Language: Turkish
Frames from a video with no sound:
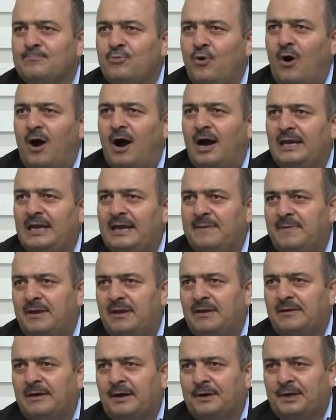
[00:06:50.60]
bu
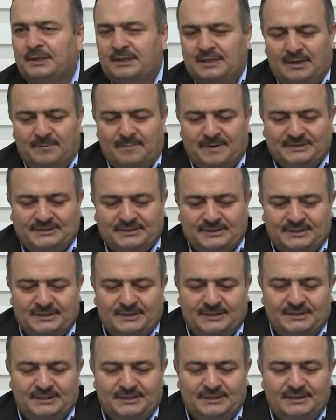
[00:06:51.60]
alemin
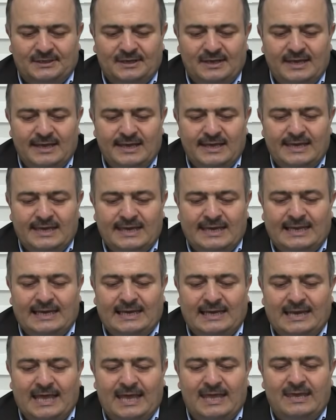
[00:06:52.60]
yaratılmasının
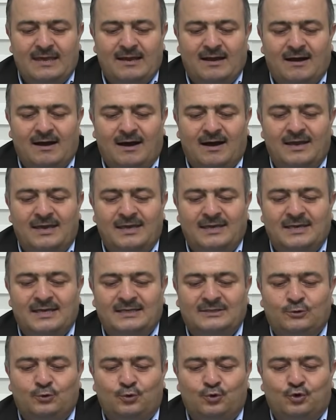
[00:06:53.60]
ille-i
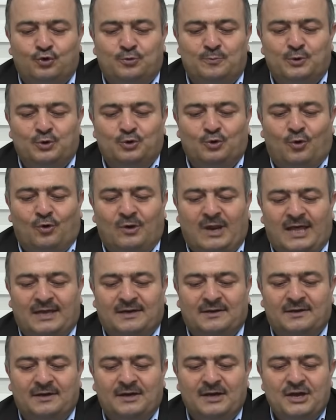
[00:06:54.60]
gaiyesi hükmünde
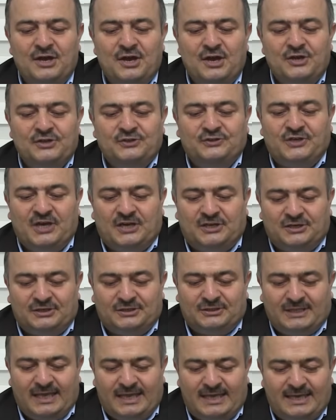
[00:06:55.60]
olan
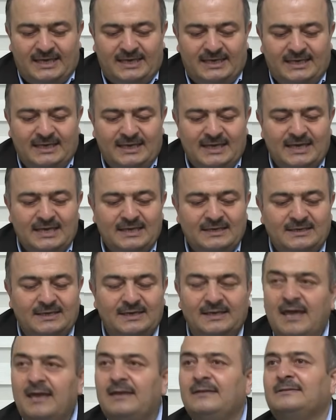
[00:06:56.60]
çekirdeği
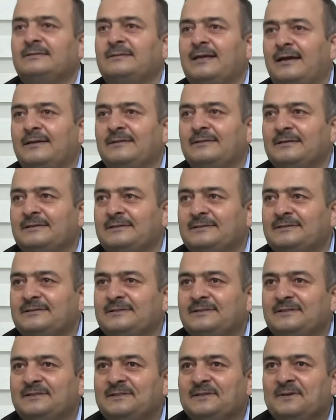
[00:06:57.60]
yine insandır.
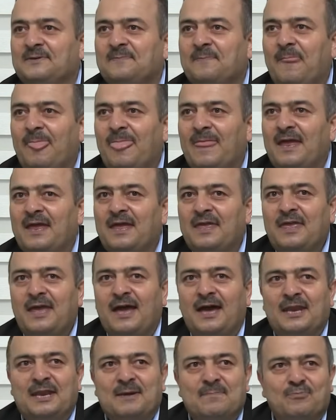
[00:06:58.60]

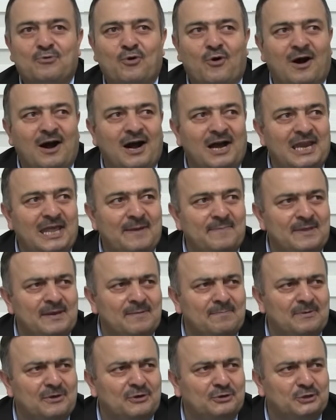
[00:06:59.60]
Yani bu
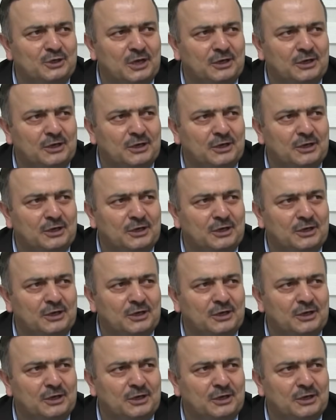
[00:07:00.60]
alemin bir